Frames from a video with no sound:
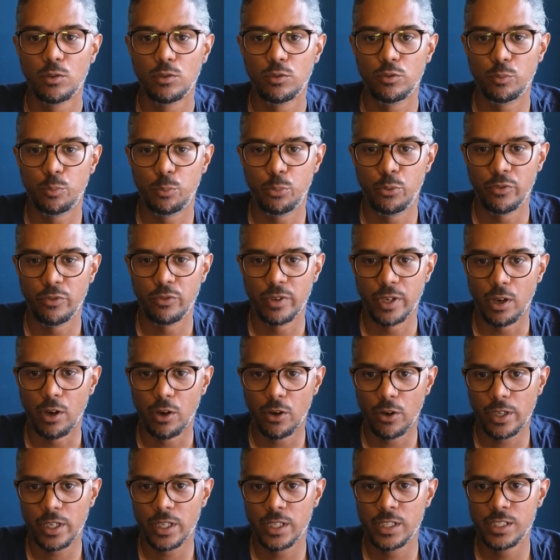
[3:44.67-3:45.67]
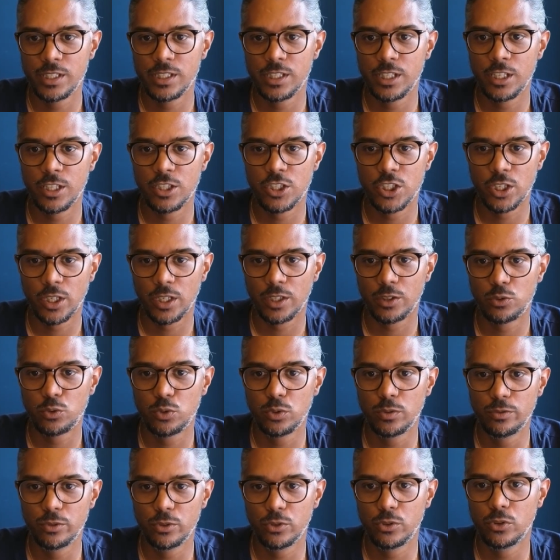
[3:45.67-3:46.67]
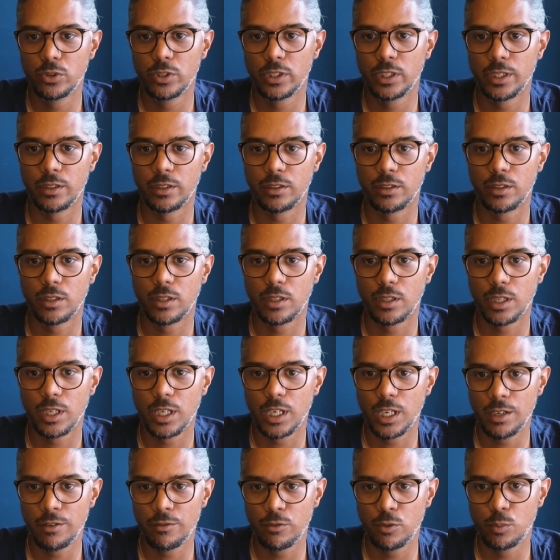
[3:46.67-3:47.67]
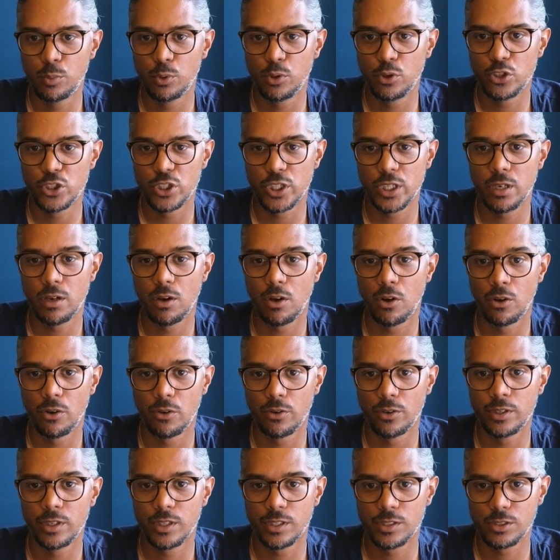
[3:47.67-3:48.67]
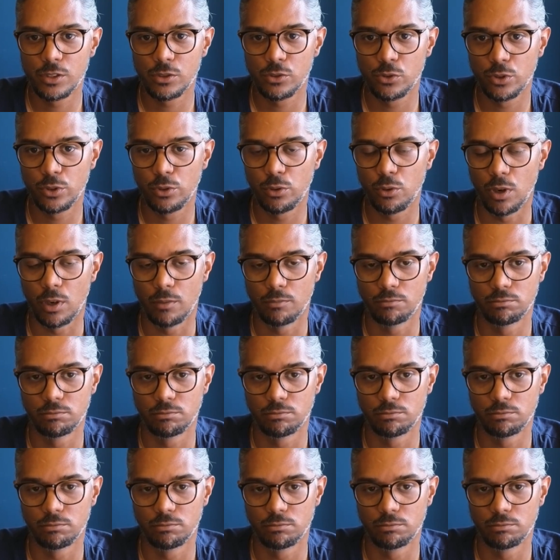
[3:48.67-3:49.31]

Vous pouvez organiser et gérer toutes vos données et vos projets en un seul endroit.